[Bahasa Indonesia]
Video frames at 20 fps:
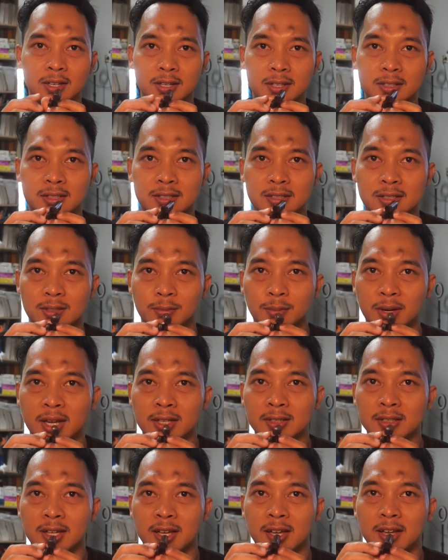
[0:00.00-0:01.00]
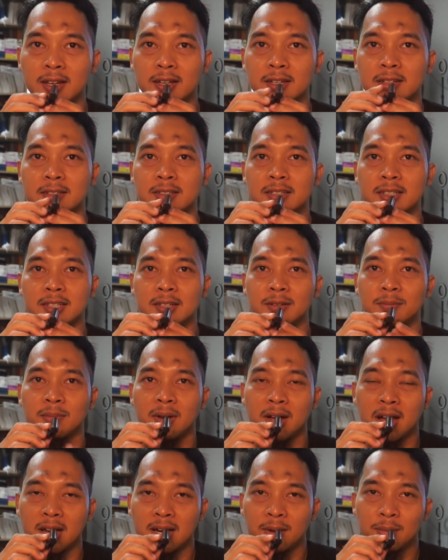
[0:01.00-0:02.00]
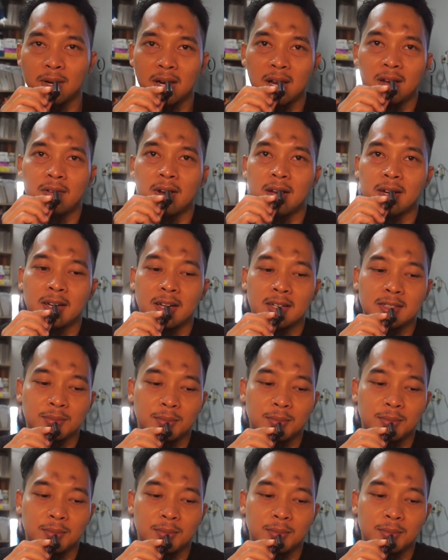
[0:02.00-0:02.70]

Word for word: sebelahnya di arah berlawanan